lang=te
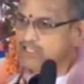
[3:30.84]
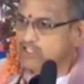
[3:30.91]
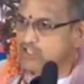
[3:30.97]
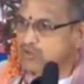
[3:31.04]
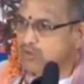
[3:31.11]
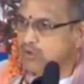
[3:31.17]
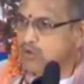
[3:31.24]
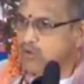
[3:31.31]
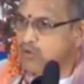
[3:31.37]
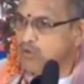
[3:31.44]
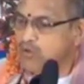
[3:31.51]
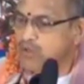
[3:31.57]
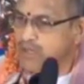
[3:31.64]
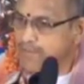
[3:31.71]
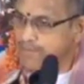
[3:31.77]
ఈశ్వరుడు
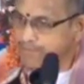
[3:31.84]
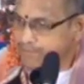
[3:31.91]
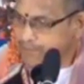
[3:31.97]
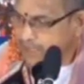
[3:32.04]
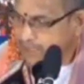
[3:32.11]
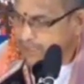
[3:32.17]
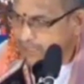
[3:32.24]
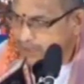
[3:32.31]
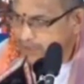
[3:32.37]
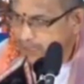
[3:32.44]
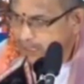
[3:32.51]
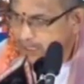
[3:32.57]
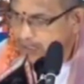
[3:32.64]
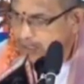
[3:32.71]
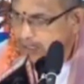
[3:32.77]
ఎంత
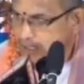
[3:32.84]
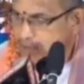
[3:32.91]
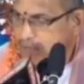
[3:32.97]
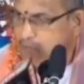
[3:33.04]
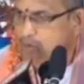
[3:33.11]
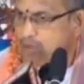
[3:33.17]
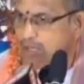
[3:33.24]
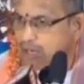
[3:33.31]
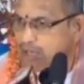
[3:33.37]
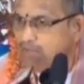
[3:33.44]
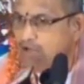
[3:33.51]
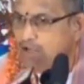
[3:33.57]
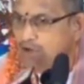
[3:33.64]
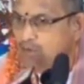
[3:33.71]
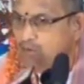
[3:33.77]
కిందకి దిగిపోయి
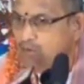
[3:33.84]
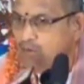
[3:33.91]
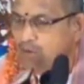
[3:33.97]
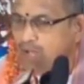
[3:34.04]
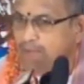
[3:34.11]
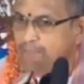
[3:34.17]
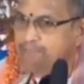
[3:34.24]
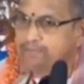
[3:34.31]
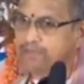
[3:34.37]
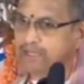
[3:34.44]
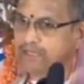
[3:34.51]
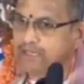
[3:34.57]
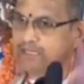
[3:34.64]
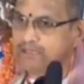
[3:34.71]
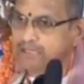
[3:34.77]
రావాలో అంత
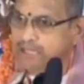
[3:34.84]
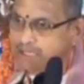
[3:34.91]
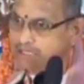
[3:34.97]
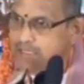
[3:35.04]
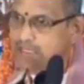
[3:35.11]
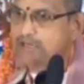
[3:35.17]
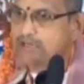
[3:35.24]
కిందకి